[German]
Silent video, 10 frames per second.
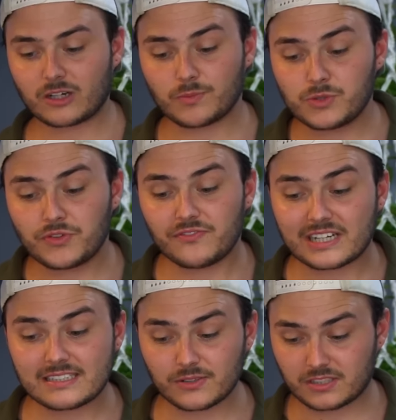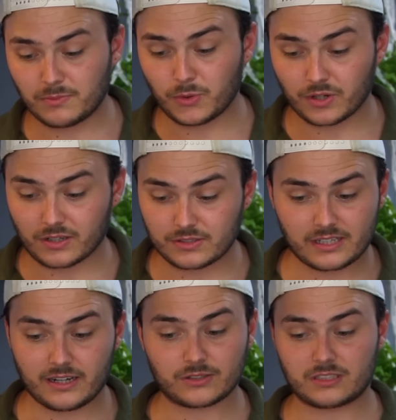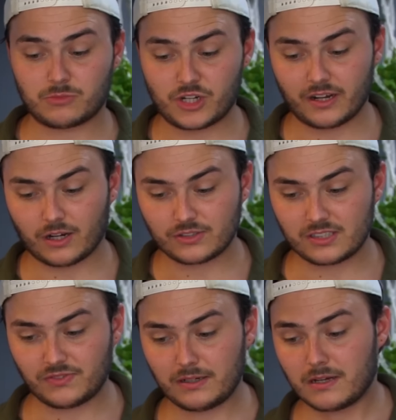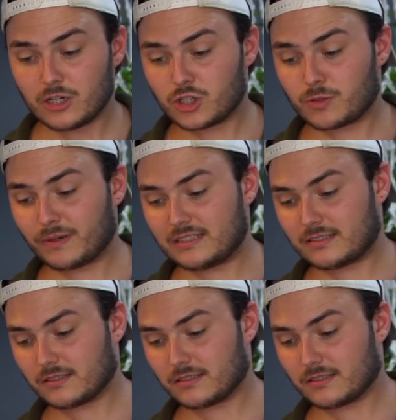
Da kommt zu viel Wasser aus dem Öl raus, äh, aus dem Chicken raus und deswegen spritzt